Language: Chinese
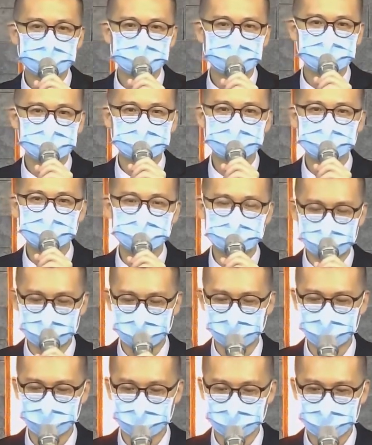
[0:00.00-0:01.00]
上帝
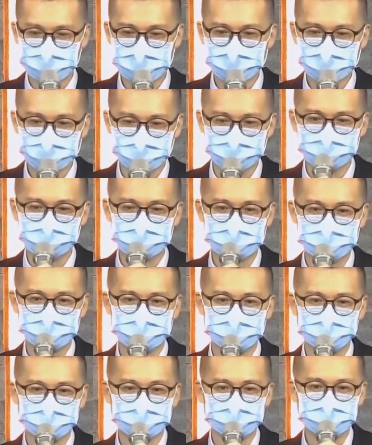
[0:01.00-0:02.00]
他在看我们的
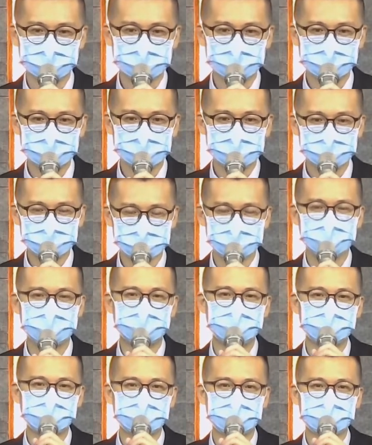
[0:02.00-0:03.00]
时候是有
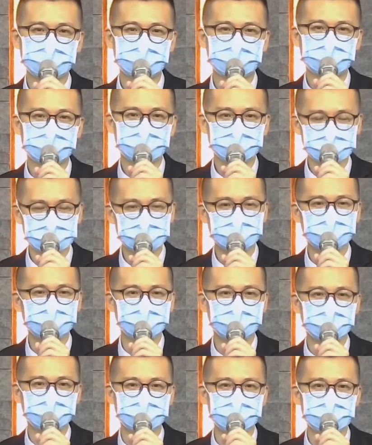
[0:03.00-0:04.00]
怜悯，同时也有
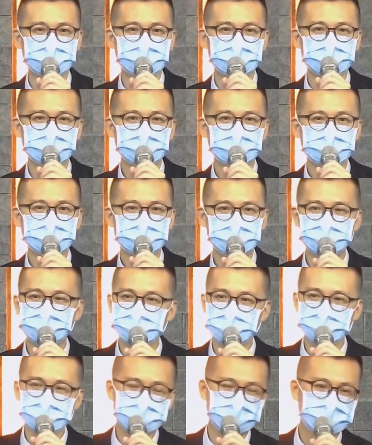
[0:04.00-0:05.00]
公义。他不
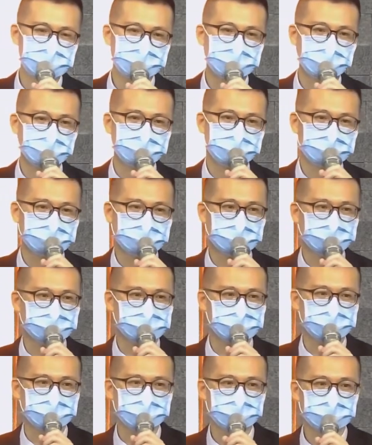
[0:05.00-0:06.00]
是只是把我们当
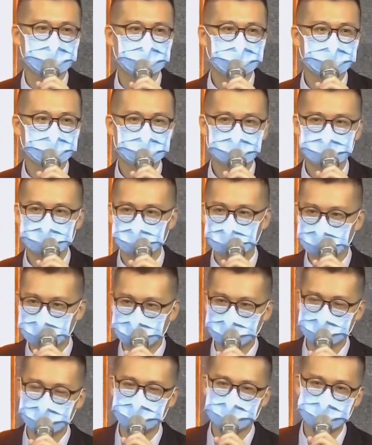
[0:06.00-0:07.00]
做这
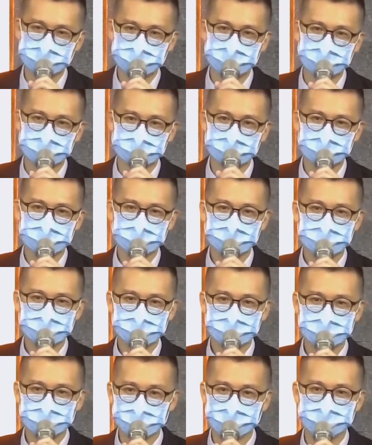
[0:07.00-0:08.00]
样的一个
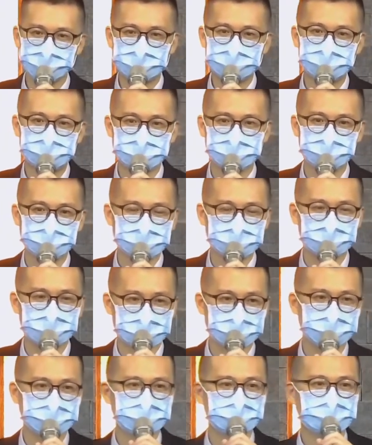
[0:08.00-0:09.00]
过犯中的
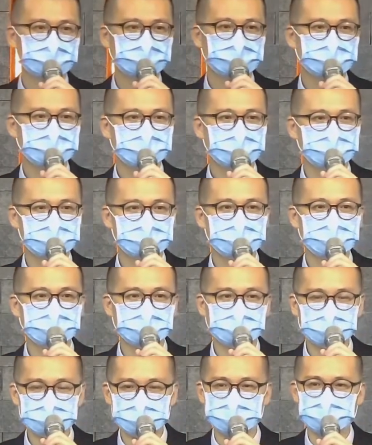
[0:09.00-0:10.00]
人，而是
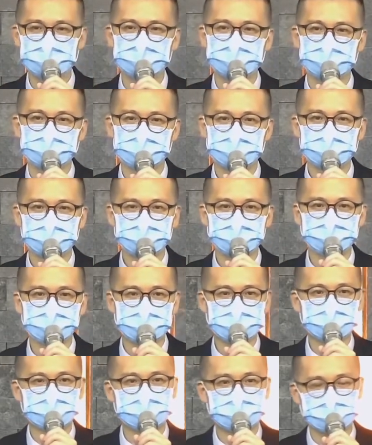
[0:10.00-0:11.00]
因着信，我们
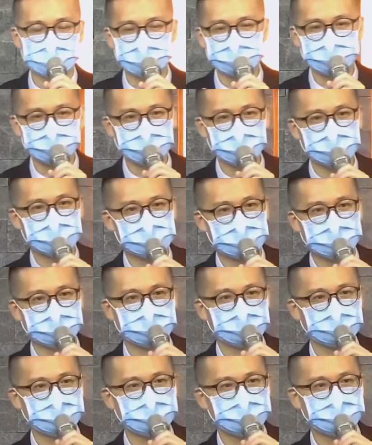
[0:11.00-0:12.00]
可以在他的面前
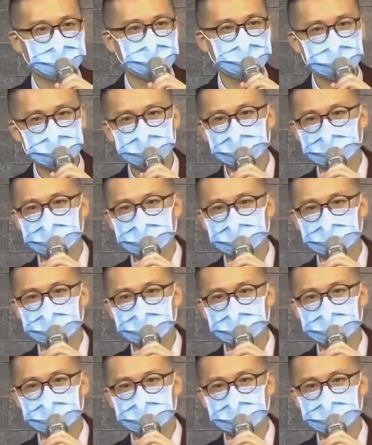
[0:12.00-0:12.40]
有一个在